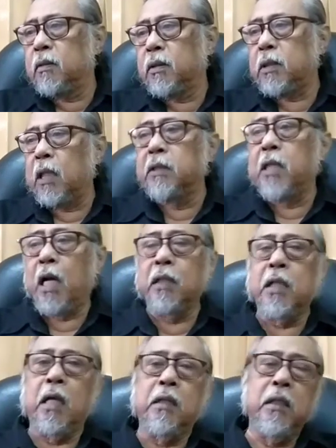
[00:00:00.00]
saya katakan
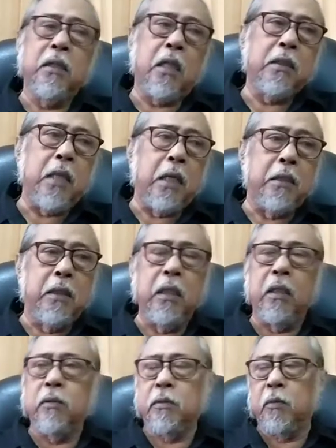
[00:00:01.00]
tadi terjadi
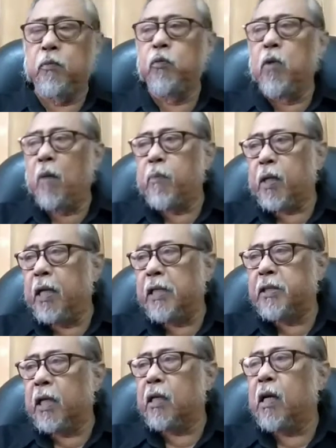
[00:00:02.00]
sebuah
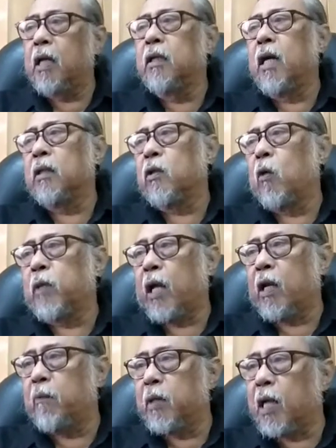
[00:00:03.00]
pergesekan atau
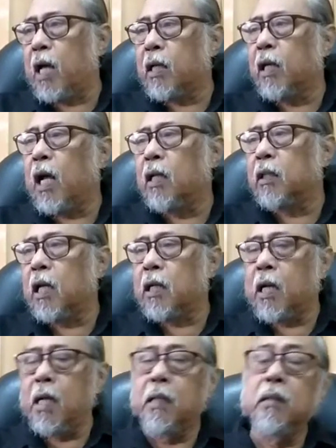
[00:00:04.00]
tarik menarik
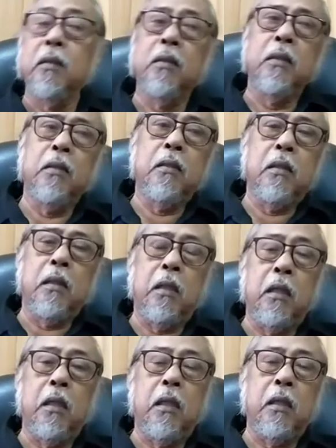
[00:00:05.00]
antara
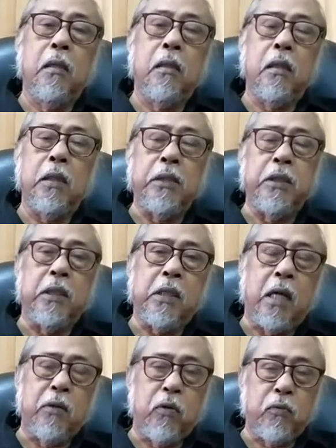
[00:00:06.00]
eh,
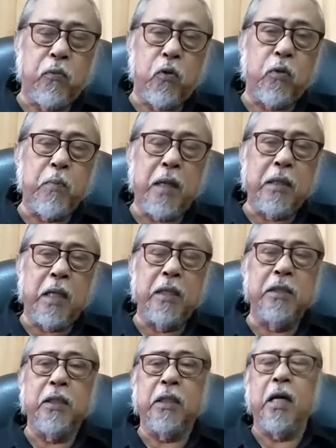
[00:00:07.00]
estika non formal dan
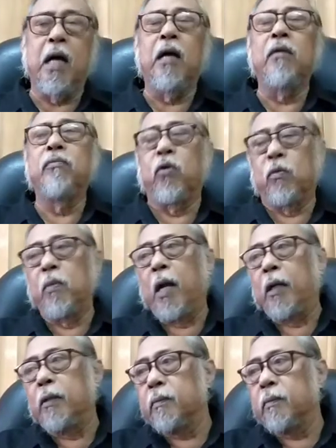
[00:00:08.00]
estika formal.